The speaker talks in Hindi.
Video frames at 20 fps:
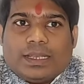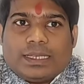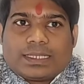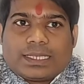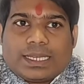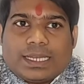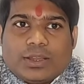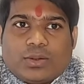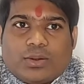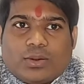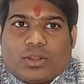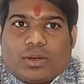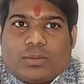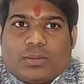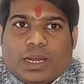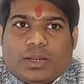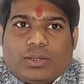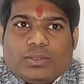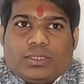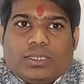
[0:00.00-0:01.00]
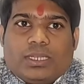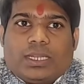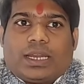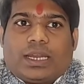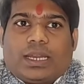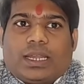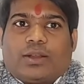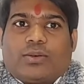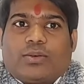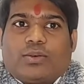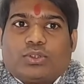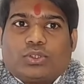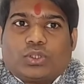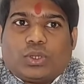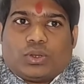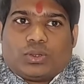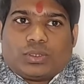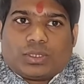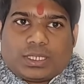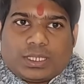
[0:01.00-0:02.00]
इसके लिए कोडन बायोलॉजी ने एक नया
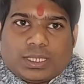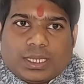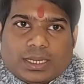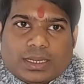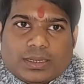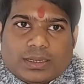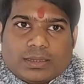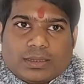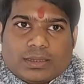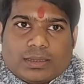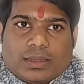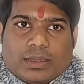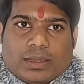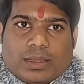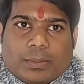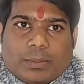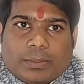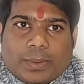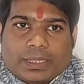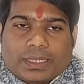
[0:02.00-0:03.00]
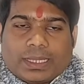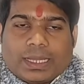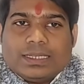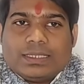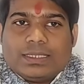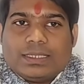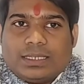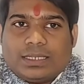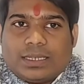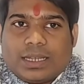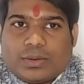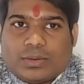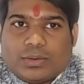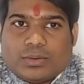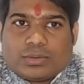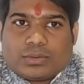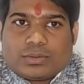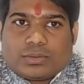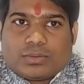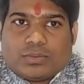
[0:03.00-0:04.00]
कोर्स लॉन्च किया है 45 दिन का
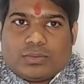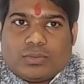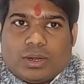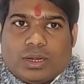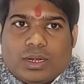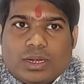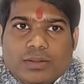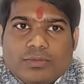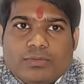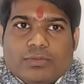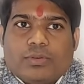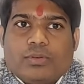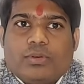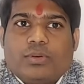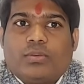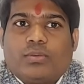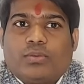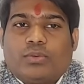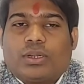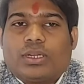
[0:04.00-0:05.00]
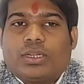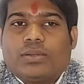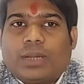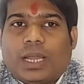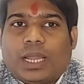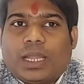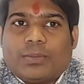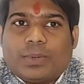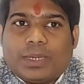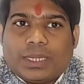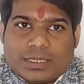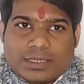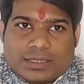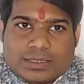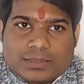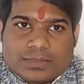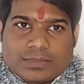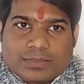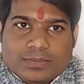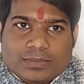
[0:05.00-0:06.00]
कोर्स ओनली फॉर 45
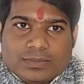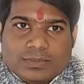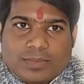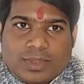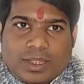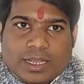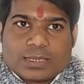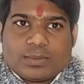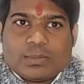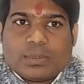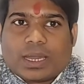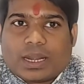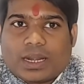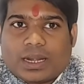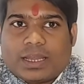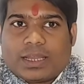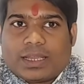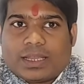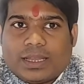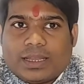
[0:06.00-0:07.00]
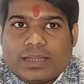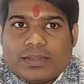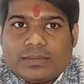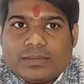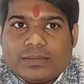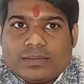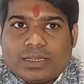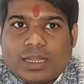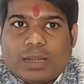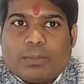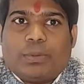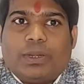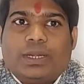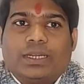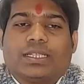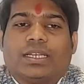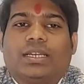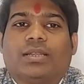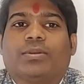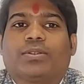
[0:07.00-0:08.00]
डेज इसमें करना क्या है
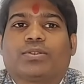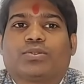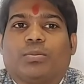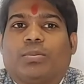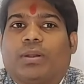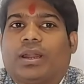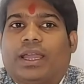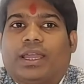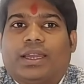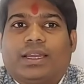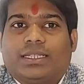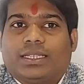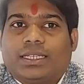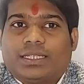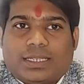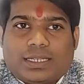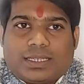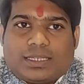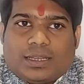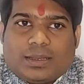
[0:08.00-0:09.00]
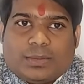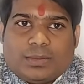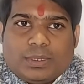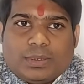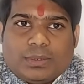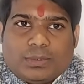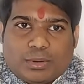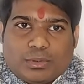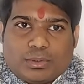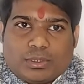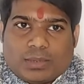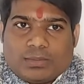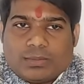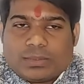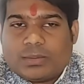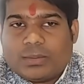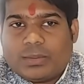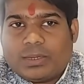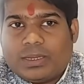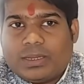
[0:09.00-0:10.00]
कंप्लीट सिलेबस को पढ़ाया नहीं जा सकता अभी बहुत कम
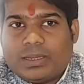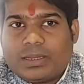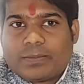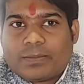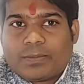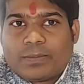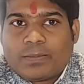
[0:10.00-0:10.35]
समय है